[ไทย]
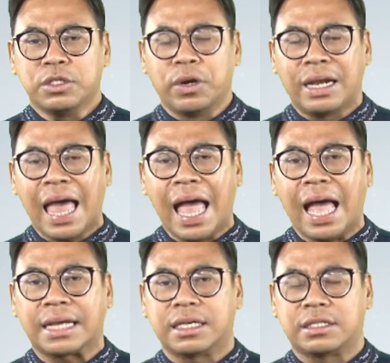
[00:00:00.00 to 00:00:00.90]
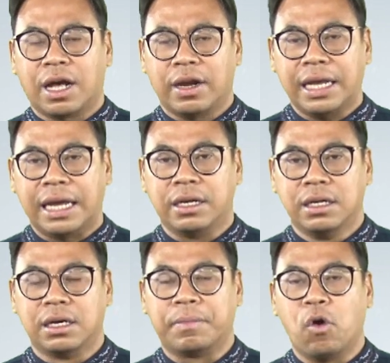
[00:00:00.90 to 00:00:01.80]
ส่วนรากจะช้อนให้เห็นห
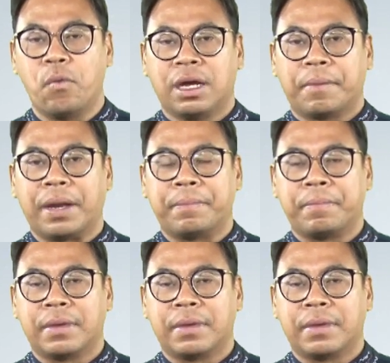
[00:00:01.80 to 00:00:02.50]
นึ่งพระองค์เป็น